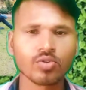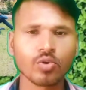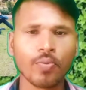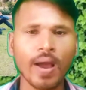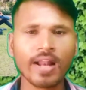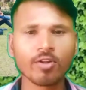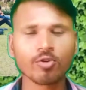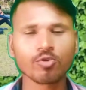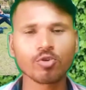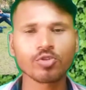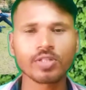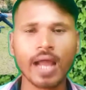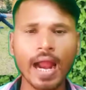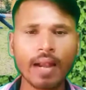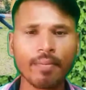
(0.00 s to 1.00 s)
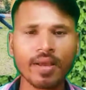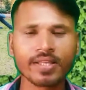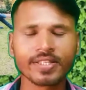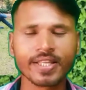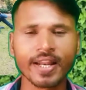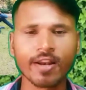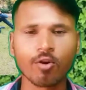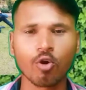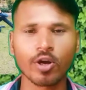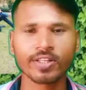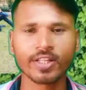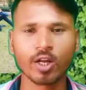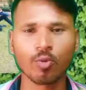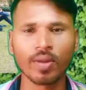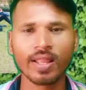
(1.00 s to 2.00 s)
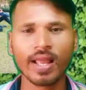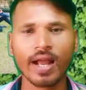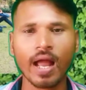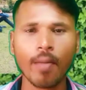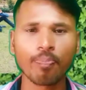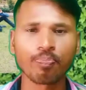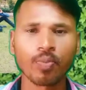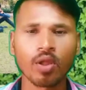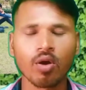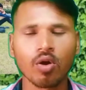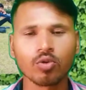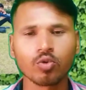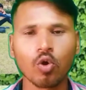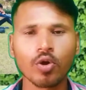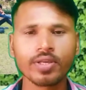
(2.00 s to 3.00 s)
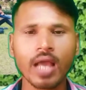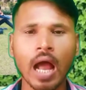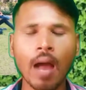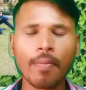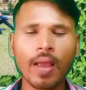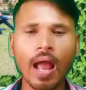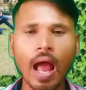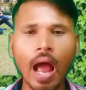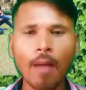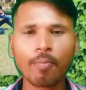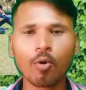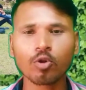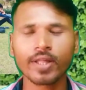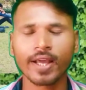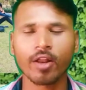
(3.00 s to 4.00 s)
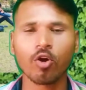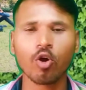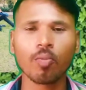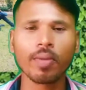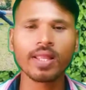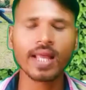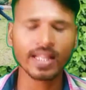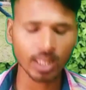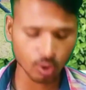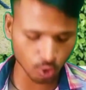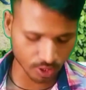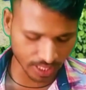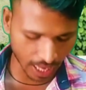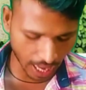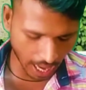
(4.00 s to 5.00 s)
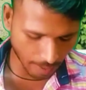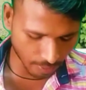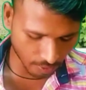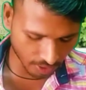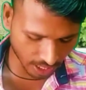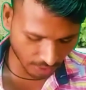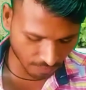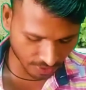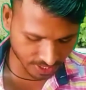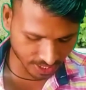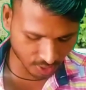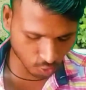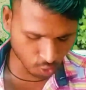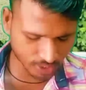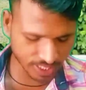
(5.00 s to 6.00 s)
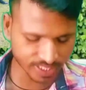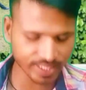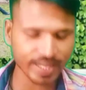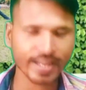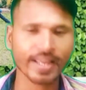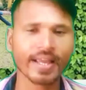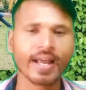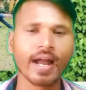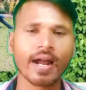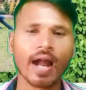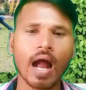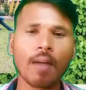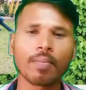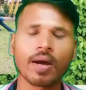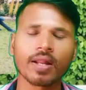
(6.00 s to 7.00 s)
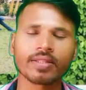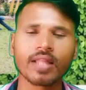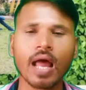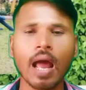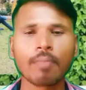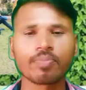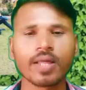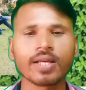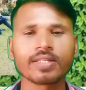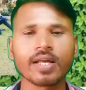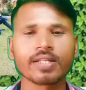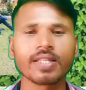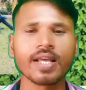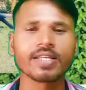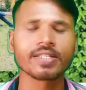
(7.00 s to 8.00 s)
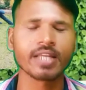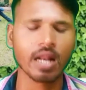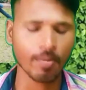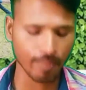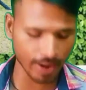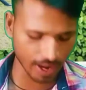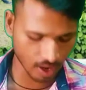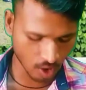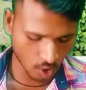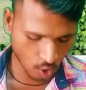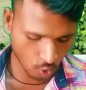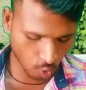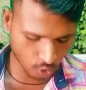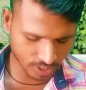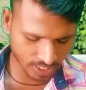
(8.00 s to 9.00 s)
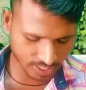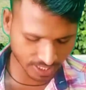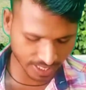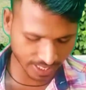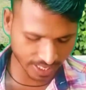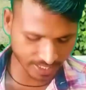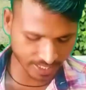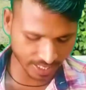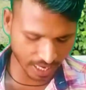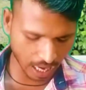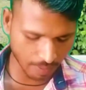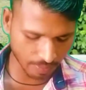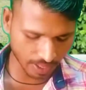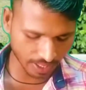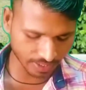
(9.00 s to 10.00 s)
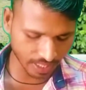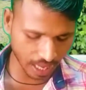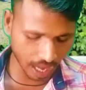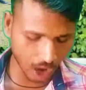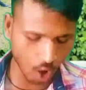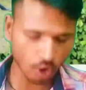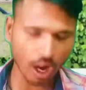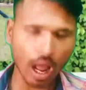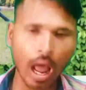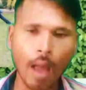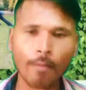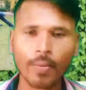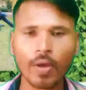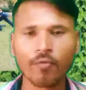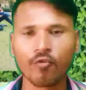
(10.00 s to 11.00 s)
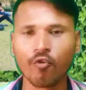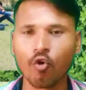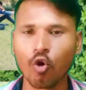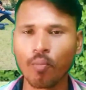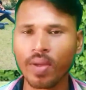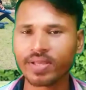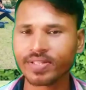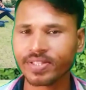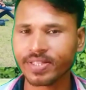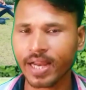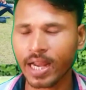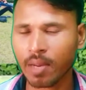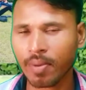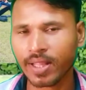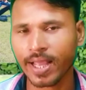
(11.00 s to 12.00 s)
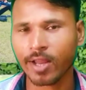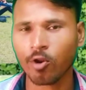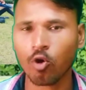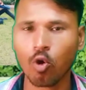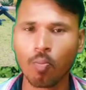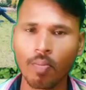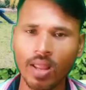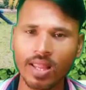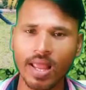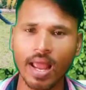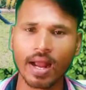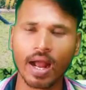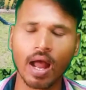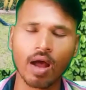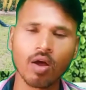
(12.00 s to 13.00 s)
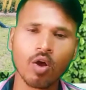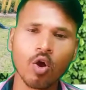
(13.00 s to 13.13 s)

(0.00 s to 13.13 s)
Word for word: तो फाइनल दोस्तों साइड में स्क्रीन रिकॉर्डिंग देखो मिल जाएगा तो यहाँ पे आपको देखने को मिल जाता है जो कि एप डबर का फीचर्स कुछ इस तरीके का काम करता आप देख सकते हैं स्क्रीन पे कुछ इस तरीके से काम करता और आपके फोन में सेटिंग में देखने को मिल जाएगा